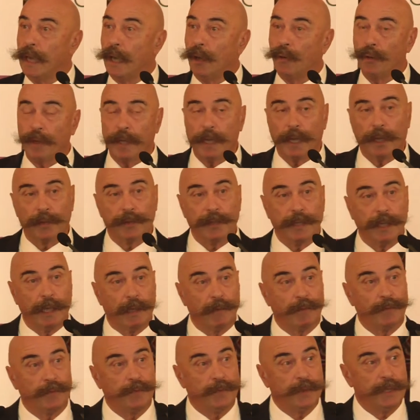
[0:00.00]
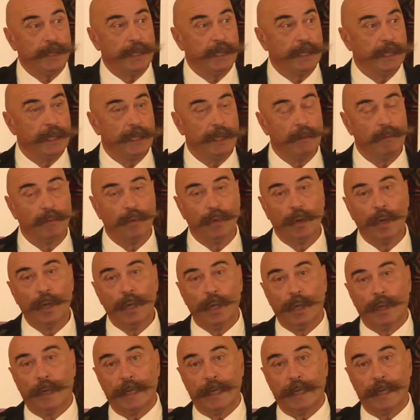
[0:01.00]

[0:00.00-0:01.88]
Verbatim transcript: à regarder un film,